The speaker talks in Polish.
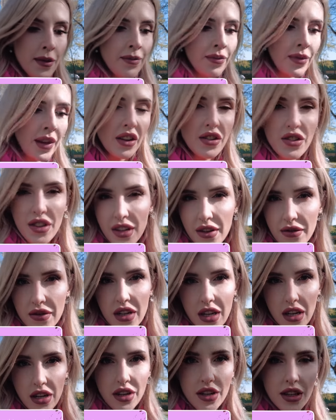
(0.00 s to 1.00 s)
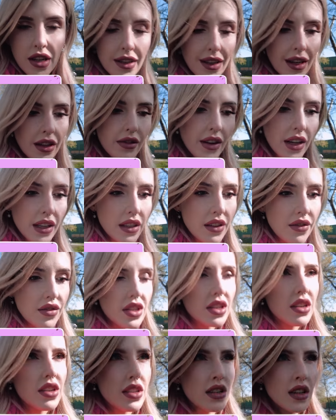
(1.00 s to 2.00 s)
na dzień wcześniej, na dwa dni
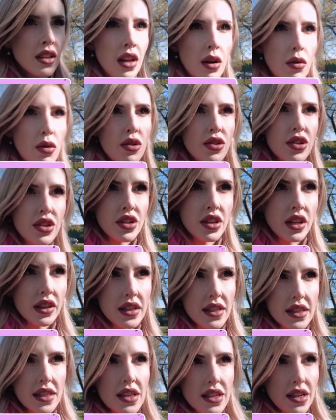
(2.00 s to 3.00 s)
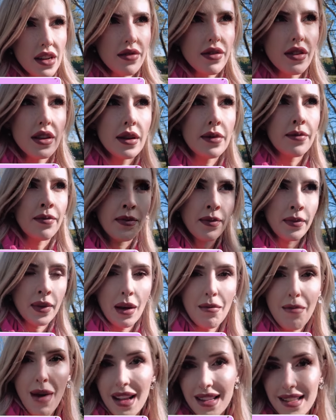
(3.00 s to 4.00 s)
wcześniej nałożyć na te zgrzewy
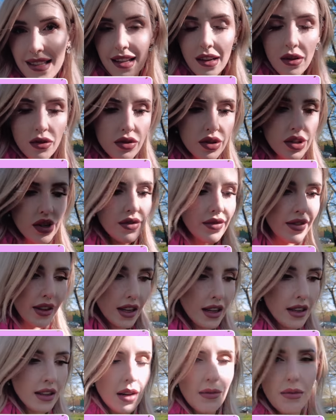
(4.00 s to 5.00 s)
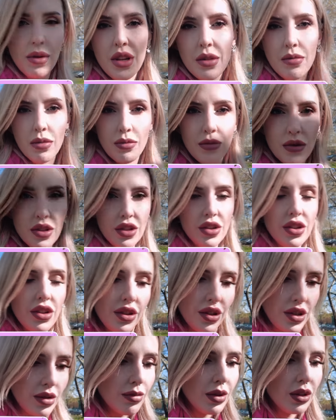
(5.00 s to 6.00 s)
maskę, odżywkę na minimum
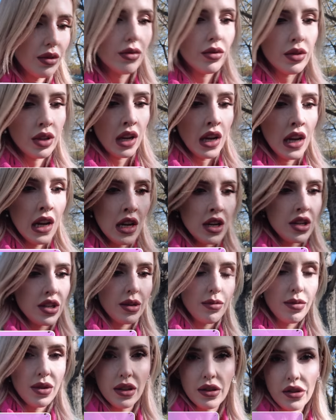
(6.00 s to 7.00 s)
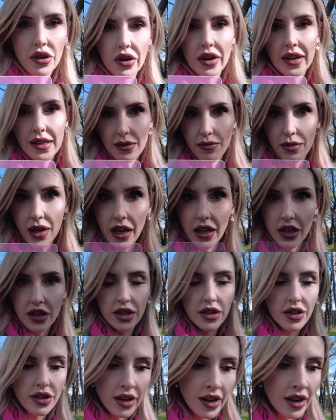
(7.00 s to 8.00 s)
30 minut, żeby je trochę
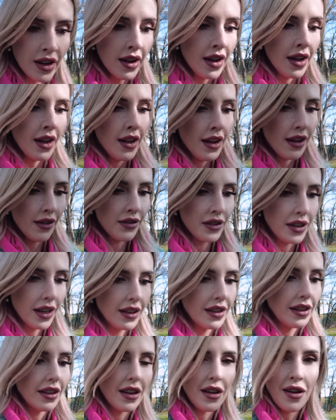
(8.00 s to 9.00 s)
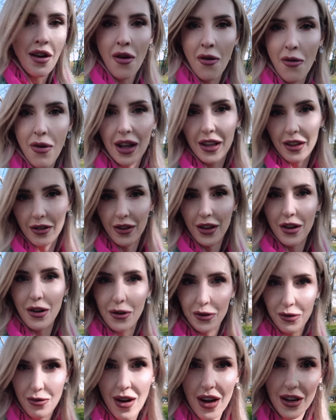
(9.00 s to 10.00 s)
zmiękczyć. Wtedy łatwiej
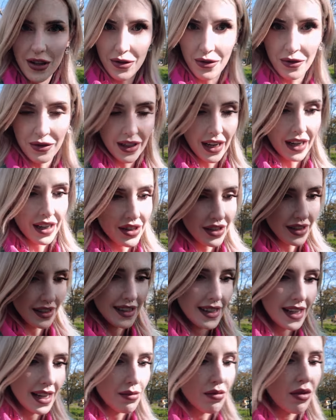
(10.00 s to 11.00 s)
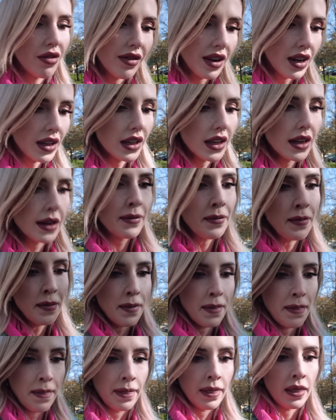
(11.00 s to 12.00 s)
odłażą w trakcie zdejmowania
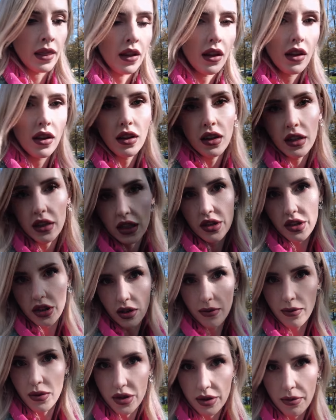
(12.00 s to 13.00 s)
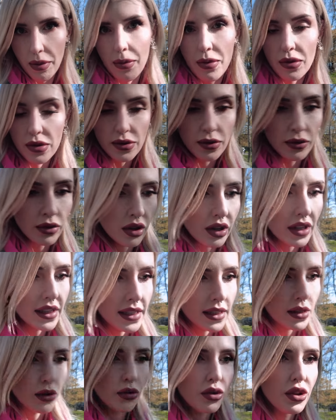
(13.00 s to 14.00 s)
mm, i też to może po prostu trochę
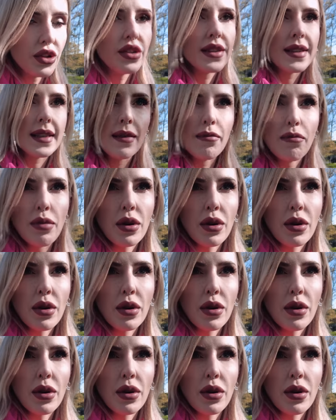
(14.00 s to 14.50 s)
skrócić sam